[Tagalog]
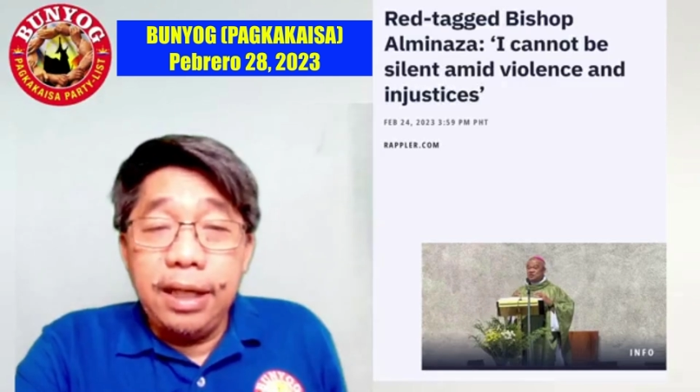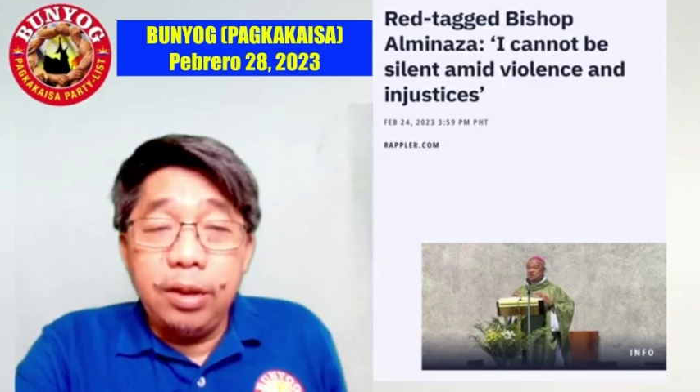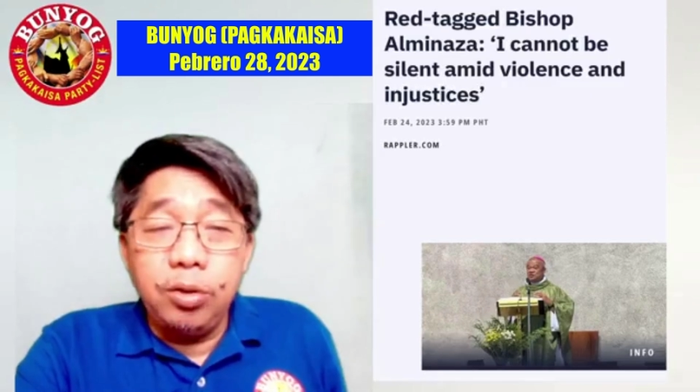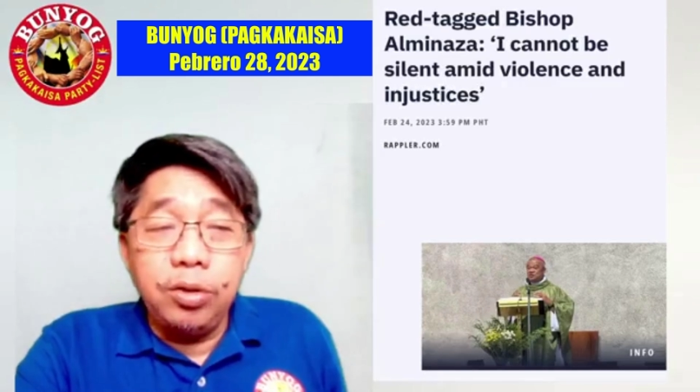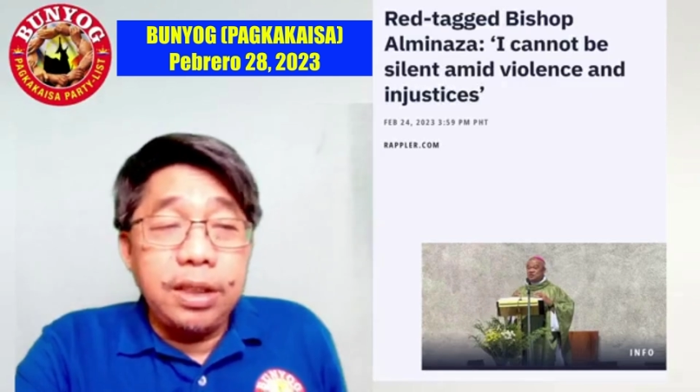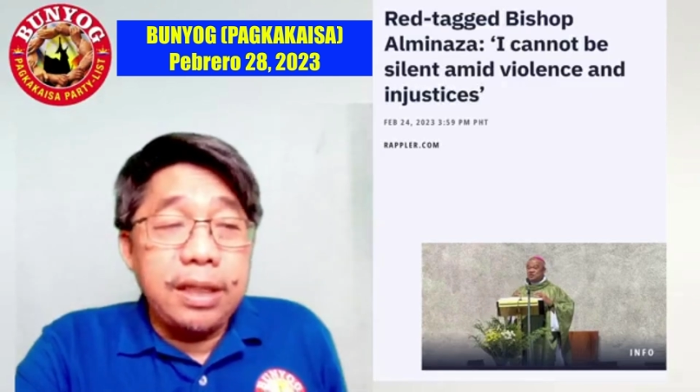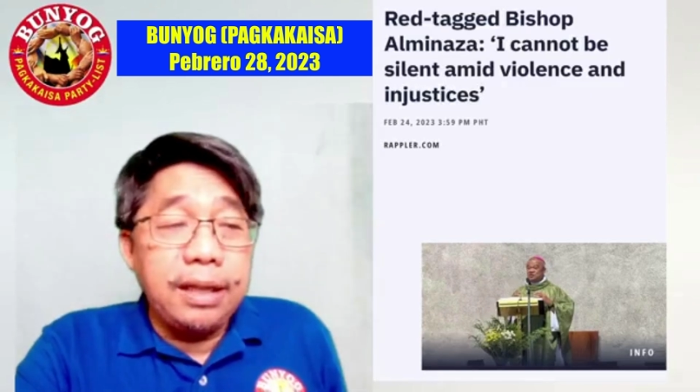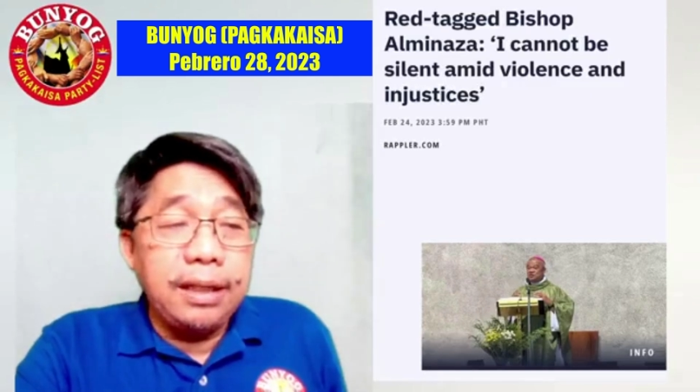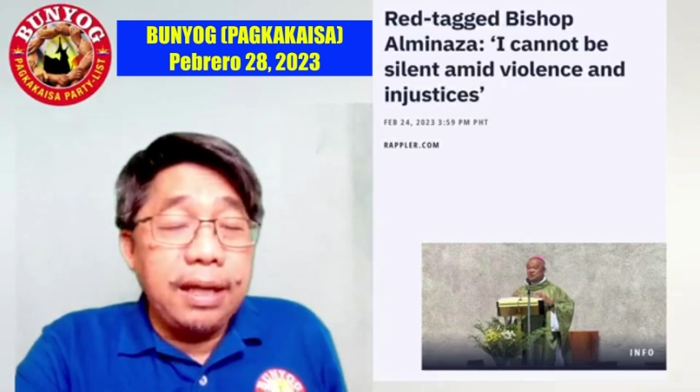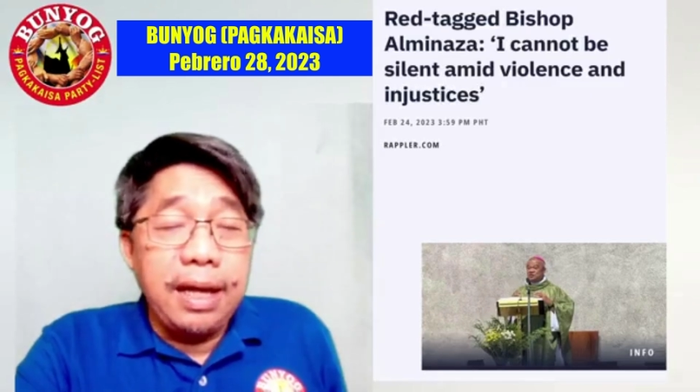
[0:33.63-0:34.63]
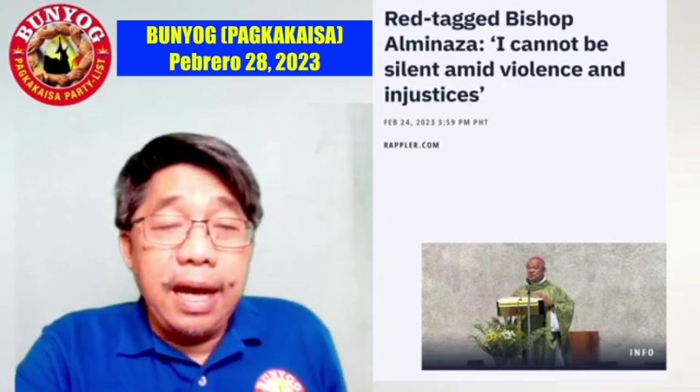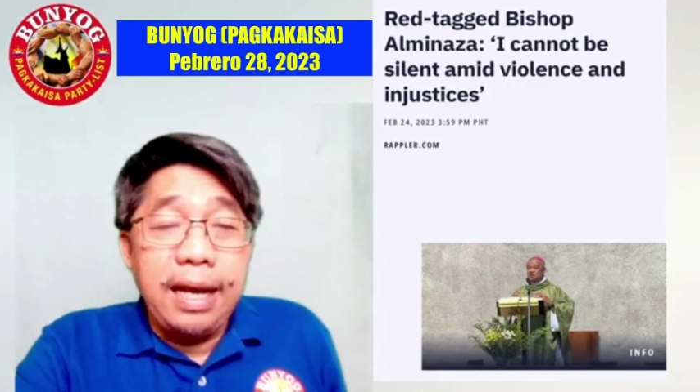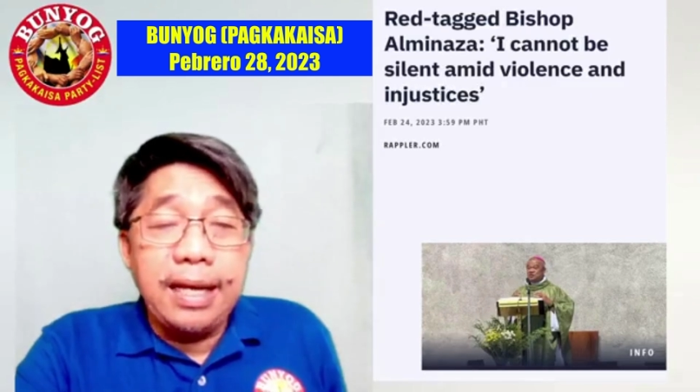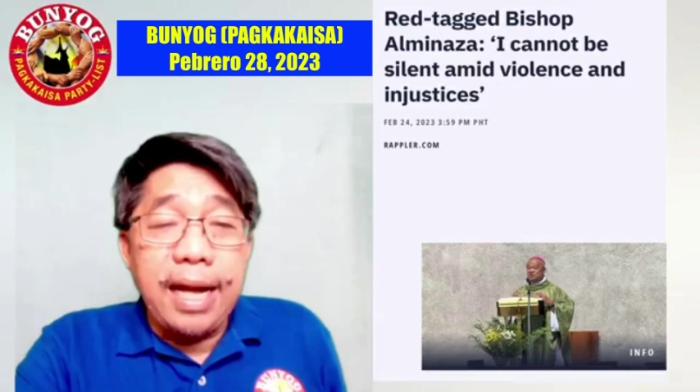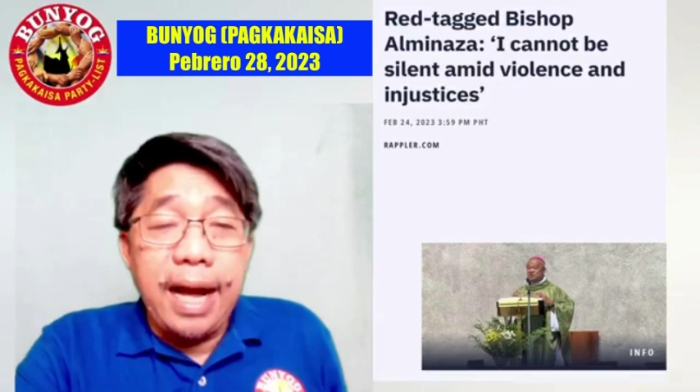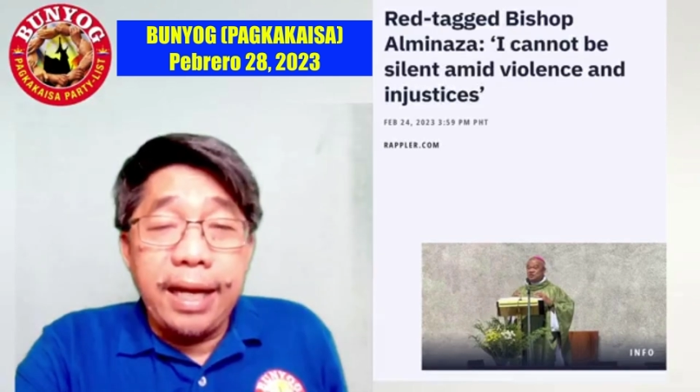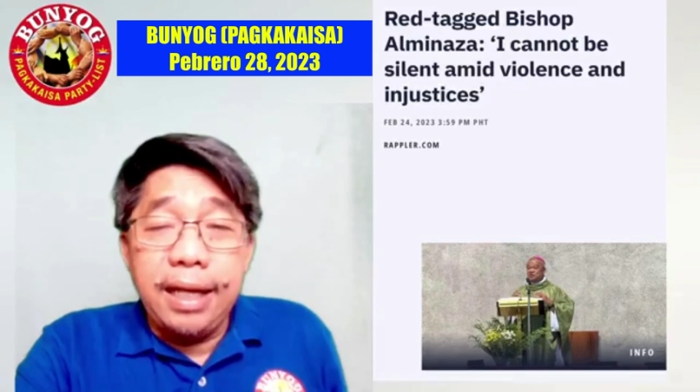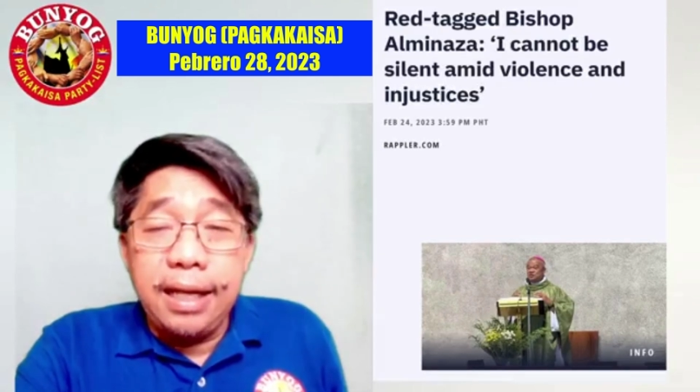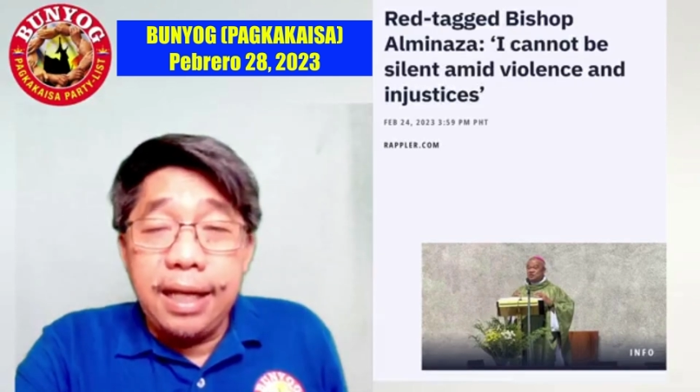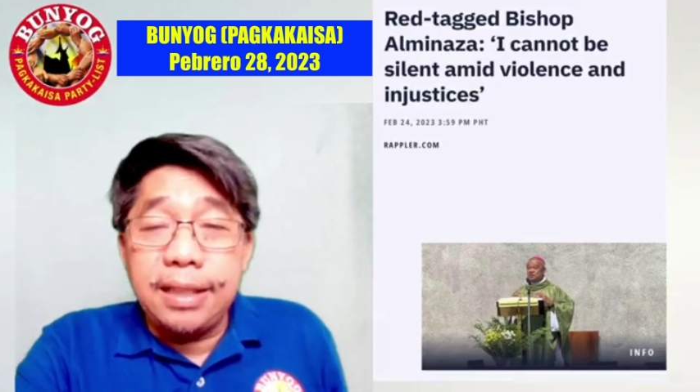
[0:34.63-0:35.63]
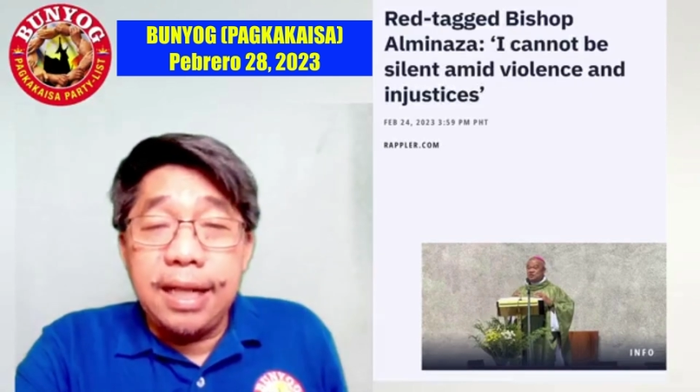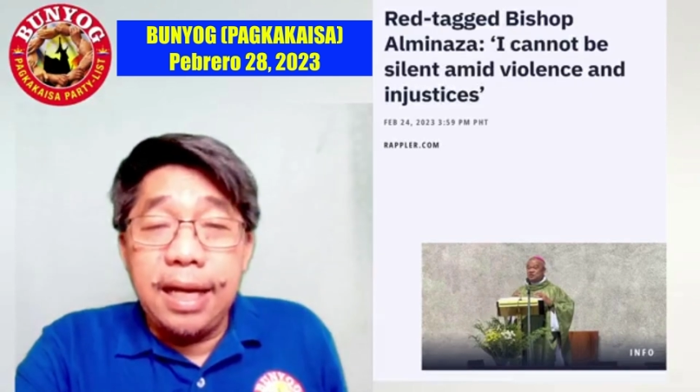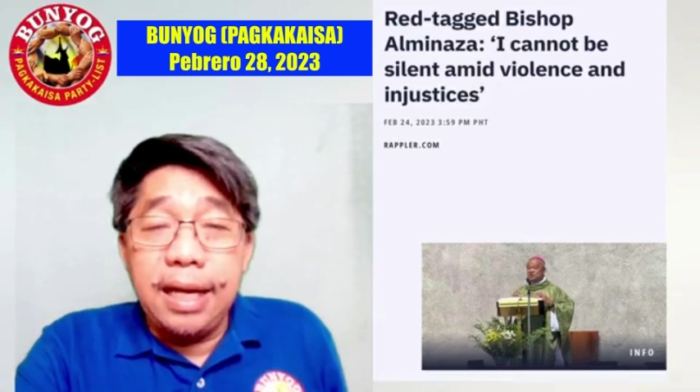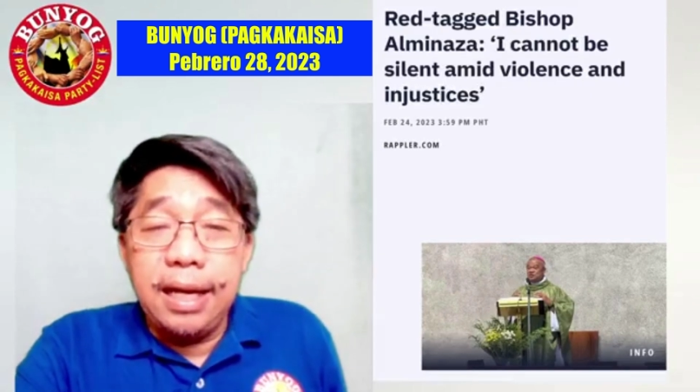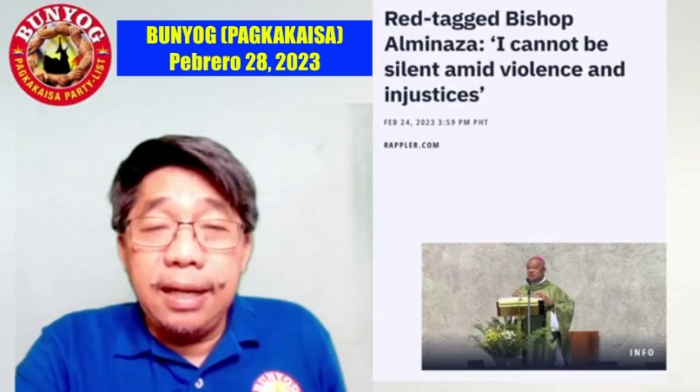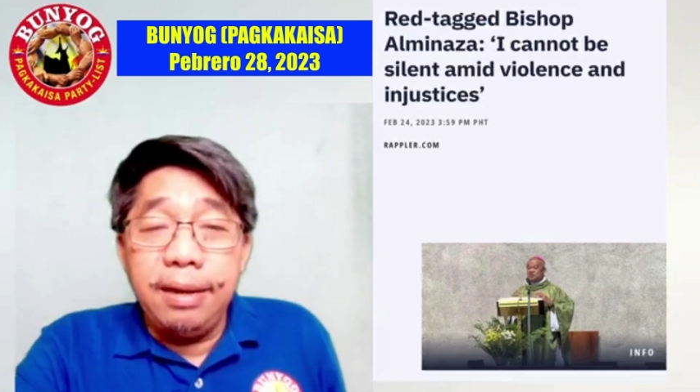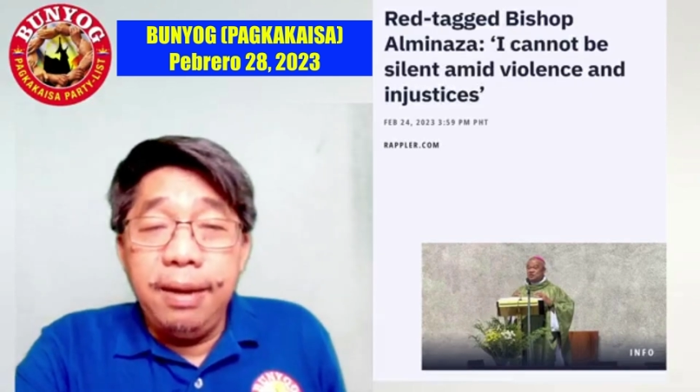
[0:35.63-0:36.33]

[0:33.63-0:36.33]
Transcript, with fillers: itong isang nagngangalang ka Eric sa